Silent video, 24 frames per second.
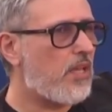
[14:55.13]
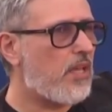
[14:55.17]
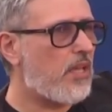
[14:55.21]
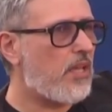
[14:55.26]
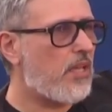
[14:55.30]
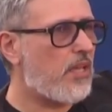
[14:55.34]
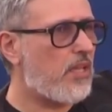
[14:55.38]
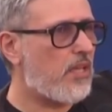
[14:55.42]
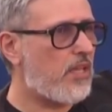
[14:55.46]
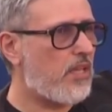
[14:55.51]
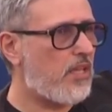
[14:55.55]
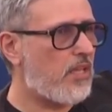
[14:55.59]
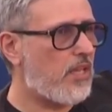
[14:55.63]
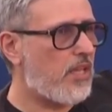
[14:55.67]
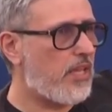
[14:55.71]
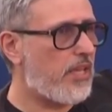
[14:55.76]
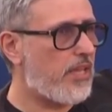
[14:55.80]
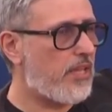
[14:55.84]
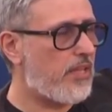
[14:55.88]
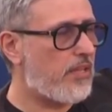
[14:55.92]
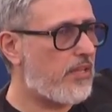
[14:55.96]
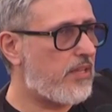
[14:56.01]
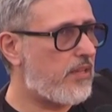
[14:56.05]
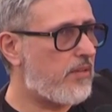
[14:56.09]
E,
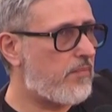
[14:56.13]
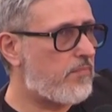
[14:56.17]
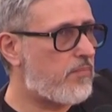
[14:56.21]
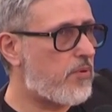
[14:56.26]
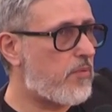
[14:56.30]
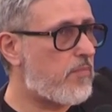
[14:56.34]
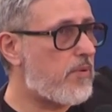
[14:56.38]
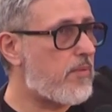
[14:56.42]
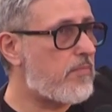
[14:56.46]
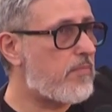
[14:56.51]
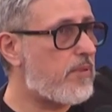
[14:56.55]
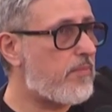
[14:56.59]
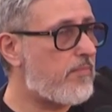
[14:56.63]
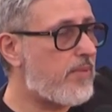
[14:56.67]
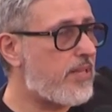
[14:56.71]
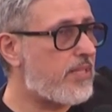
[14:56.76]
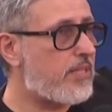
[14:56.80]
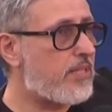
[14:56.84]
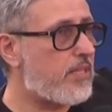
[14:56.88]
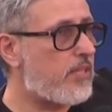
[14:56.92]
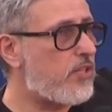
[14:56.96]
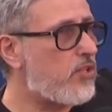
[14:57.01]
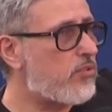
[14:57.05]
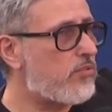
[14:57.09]
e
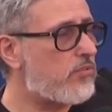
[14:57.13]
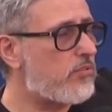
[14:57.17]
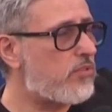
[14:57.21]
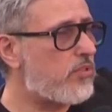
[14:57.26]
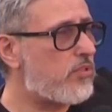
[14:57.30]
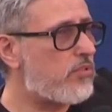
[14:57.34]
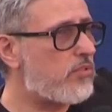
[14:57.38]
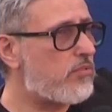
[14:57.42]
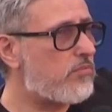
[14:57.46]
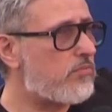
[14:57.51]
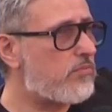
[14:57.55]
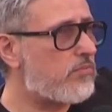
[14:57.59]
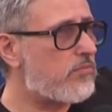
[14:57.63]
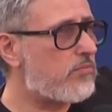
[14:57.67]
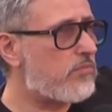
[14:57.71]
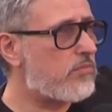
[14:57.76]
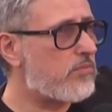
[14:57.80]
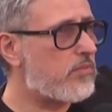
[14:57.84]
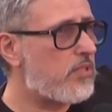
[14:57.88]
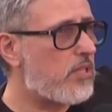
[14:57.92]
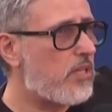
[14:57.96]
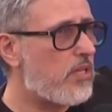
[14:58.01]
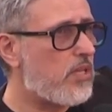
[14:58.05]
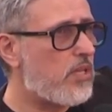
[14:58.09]
probabilmente io non,
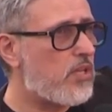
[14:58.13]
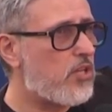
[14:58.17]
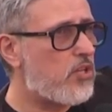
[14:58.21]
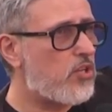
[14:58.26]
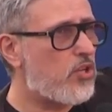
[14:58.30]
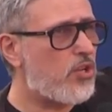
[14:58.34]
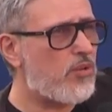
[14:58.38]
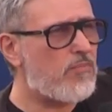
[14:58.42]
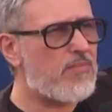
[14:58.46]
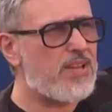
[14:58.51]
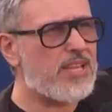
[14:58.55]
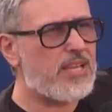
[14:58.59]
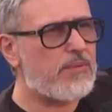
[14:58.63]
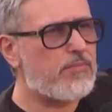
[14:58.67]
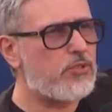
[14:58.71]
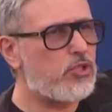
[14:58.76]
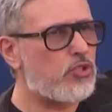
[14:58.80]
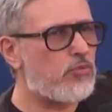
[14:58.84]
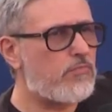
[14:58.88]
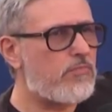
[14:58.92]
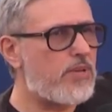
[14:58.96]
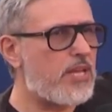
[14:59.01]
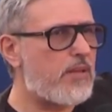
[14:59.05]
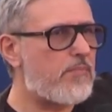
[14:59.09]
non, non, ho mai
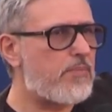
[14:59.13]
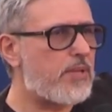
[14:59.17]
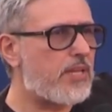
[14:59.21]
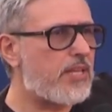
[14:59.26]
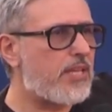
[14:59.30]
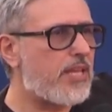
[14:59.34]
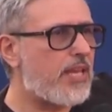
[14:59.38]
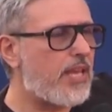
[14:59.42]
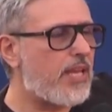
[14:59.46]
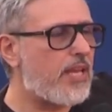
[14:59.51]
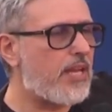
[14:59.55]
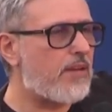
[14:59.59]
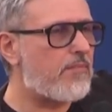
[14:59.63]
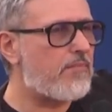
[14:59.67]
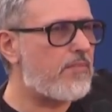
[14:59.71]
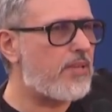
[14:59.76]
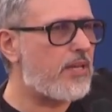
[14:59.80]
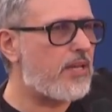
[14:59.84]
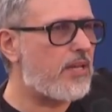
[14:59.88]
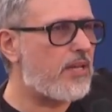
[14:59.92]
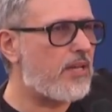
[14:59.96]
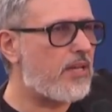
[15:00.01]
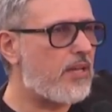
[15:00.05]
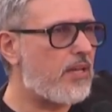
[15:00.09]
capito bene perché
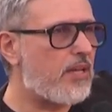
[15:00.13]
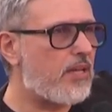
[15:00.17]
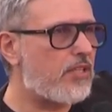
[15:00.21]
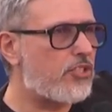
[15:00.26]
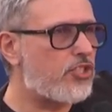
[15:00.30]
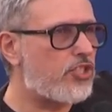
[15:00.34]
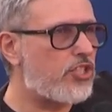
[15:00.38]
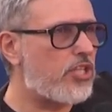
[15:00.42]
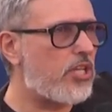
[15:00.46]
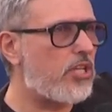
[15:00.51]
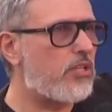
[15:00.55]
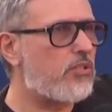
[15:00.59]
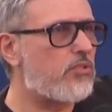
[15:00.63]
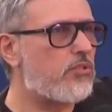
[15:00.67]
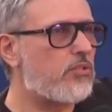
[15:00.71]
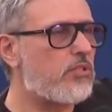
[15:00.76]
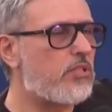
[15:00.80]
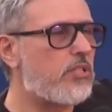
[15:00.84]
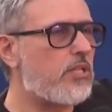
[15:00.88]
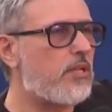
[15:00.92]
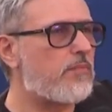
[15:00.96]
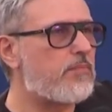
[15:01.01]
abbia scelto di